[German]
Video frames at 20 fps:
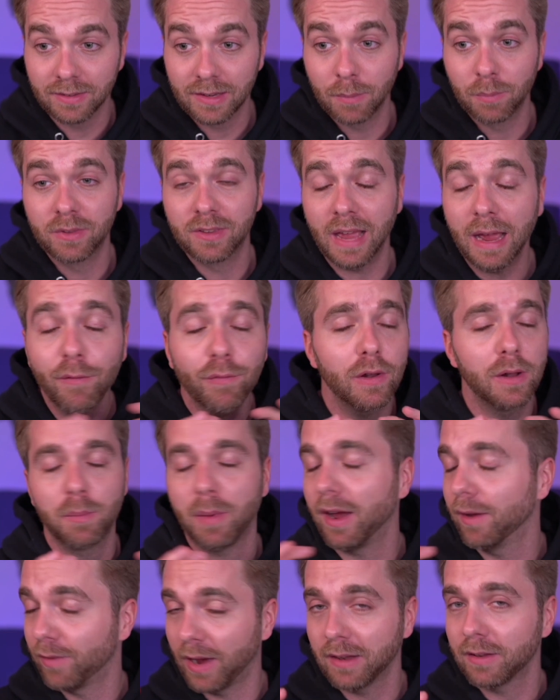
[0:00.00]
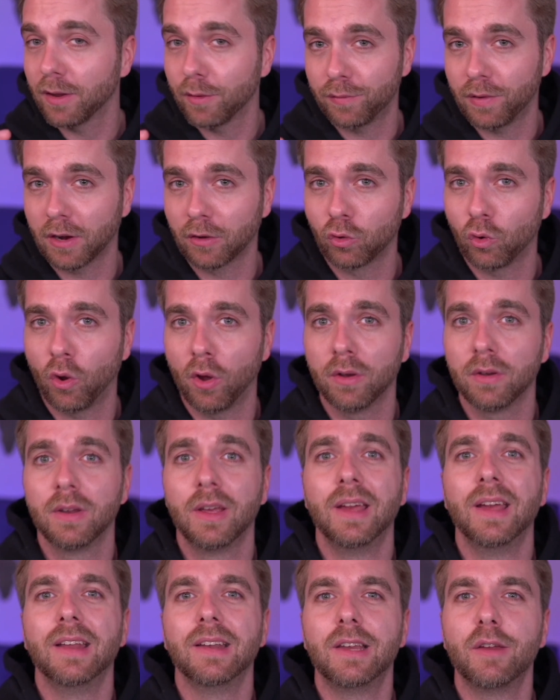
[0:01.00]
Es gibt sehr viele weitere Faktoren,
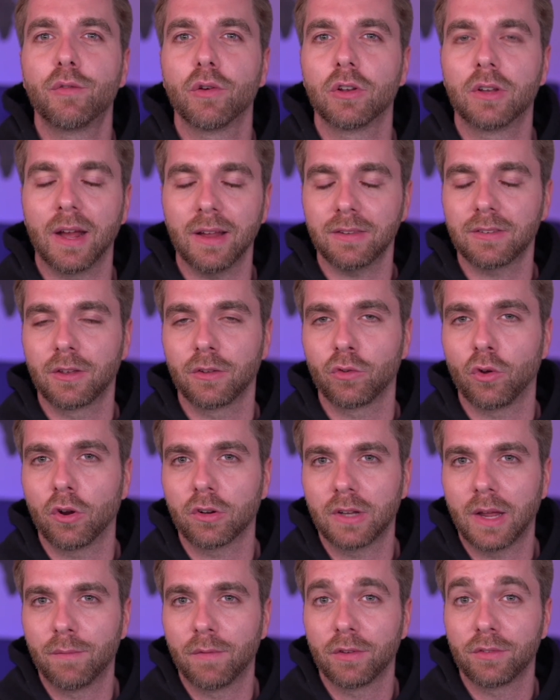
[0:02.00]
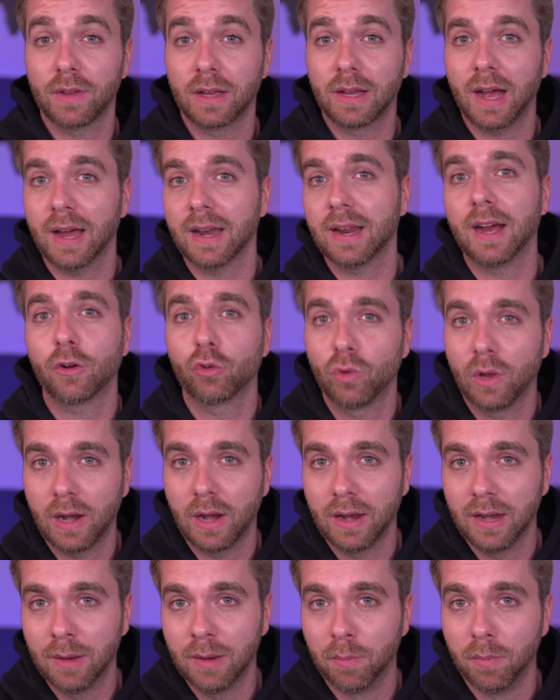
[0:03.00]
die für das gesorgt haben, was wir gerade aktuell
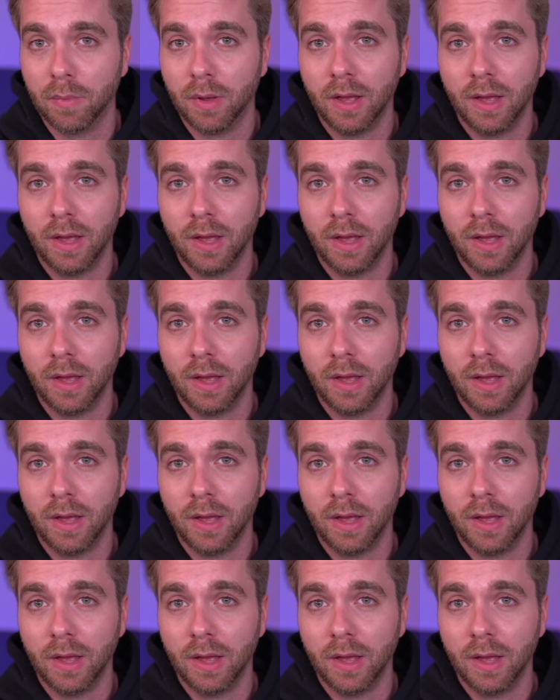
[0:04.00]
erleben.